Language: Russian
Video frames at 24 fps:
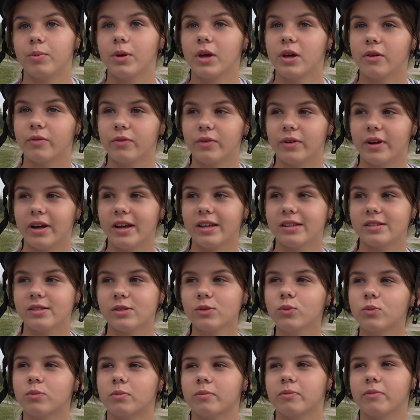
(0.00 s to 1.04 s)
Первый раз,
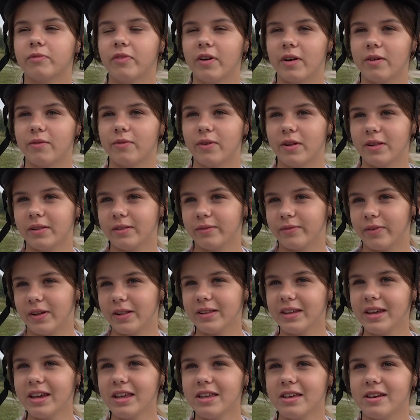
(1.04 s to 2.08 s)
ну, вол
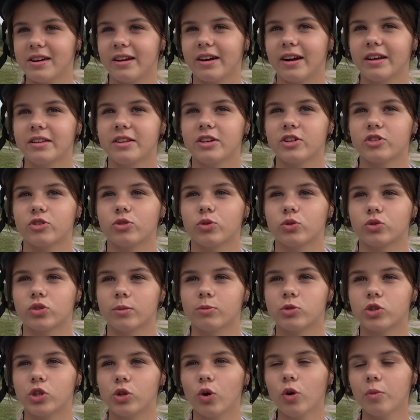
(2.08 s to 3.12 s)
волнение, конечно, то, что
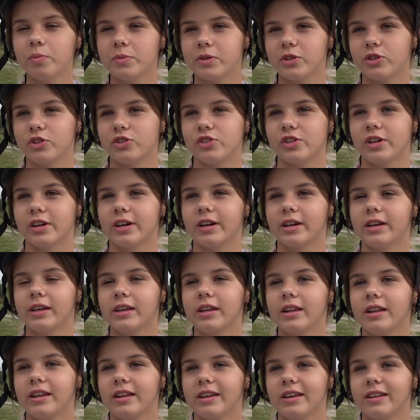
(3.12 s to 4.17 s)
там шлепнешься,
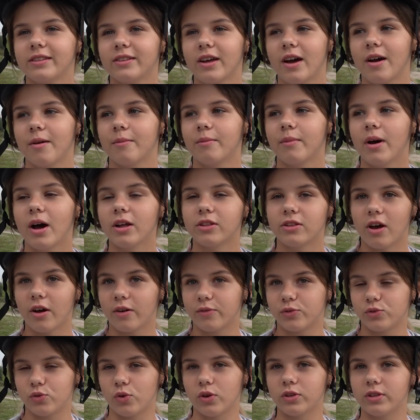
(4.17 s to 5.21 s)
или там, а
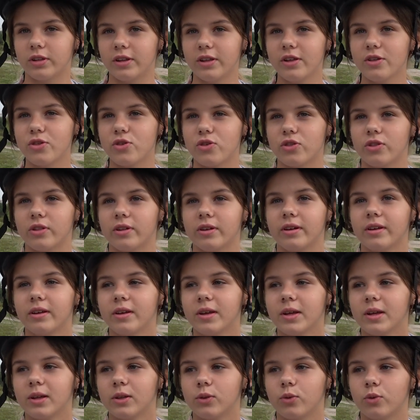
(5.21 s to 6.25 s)
так все отлично,
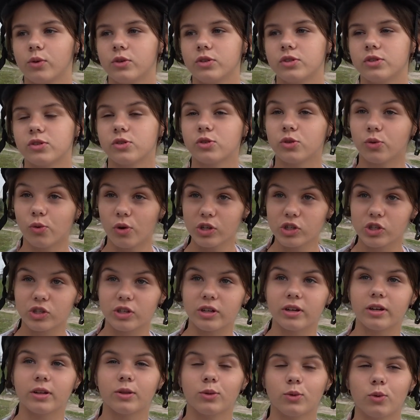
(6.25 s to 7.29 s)
то есть
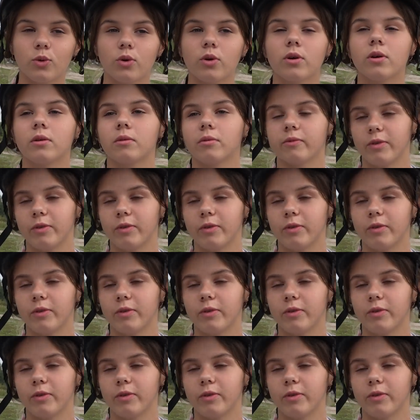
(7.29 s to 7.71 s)
сложно, но